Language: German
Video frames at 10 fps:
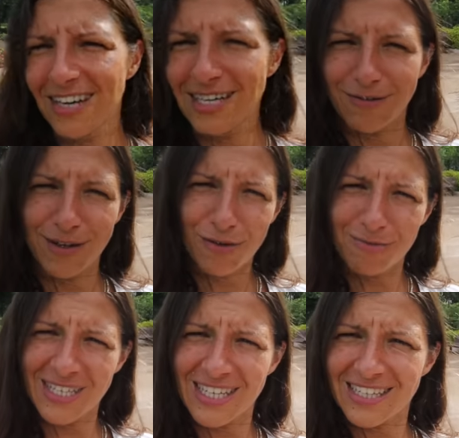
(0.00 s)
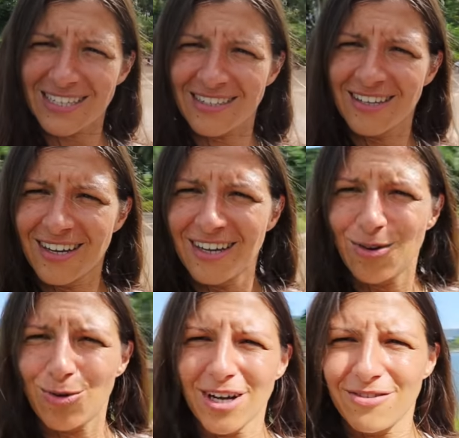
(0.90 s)
kann ich wieder auf mich setzen.
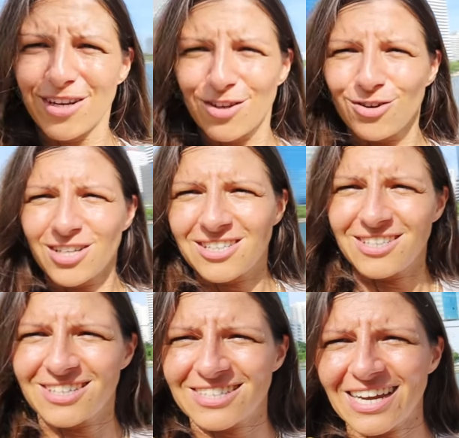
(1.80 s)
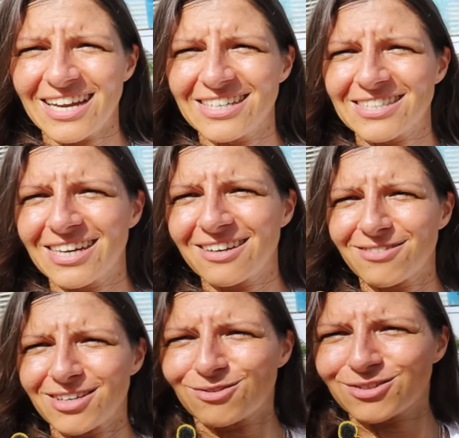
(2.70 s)
Oder wenn ich euch die Skyline zeigen
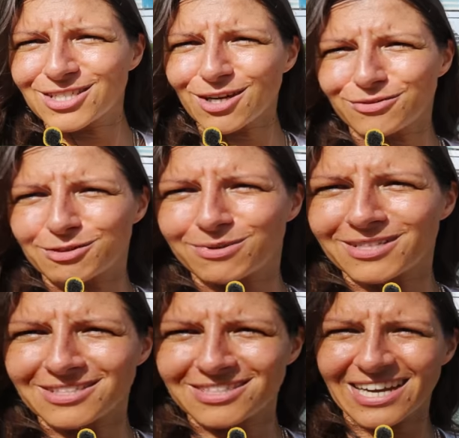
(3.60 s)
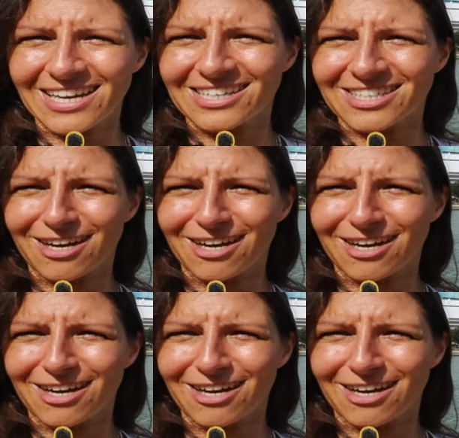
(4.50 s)
will und ich drauf tippe, ist die Skyline